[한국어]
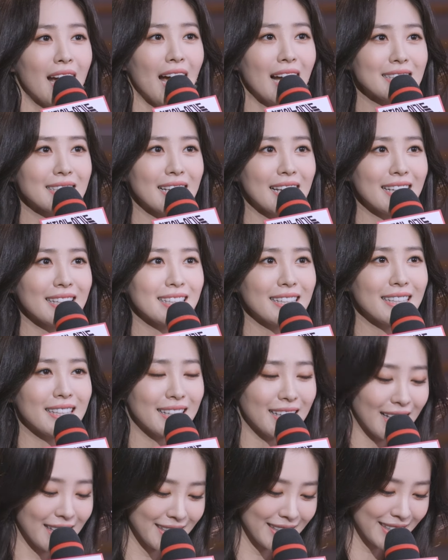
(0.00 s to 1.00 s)
타자
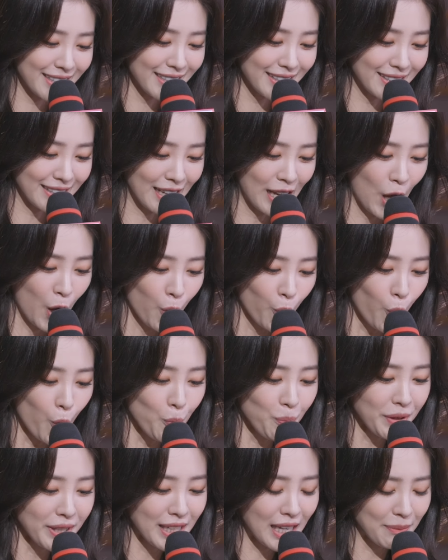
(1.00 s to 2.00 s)
있는 인간들은
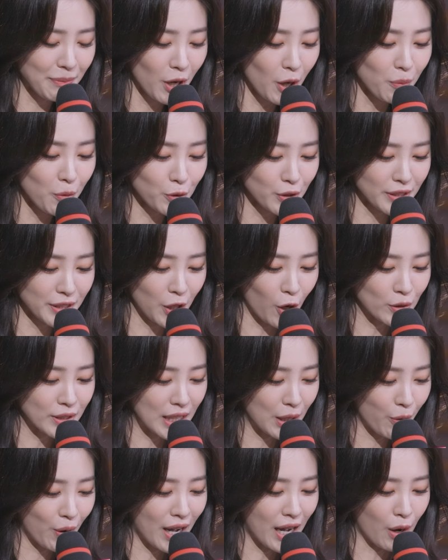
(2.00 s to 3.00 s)
꽃미남 혐오증
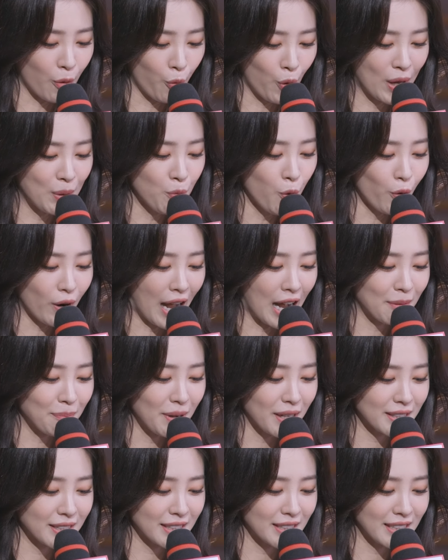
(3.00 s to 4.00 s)
여자와 외모
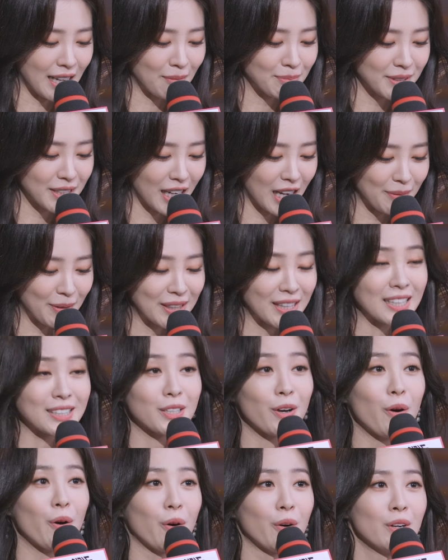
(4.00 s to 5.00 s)
강박증 남자가
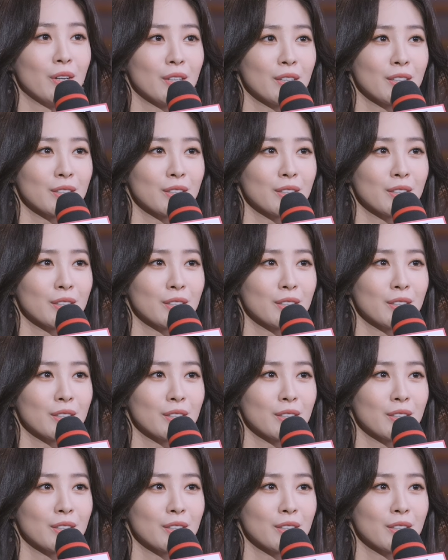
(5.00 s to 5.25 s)
만나서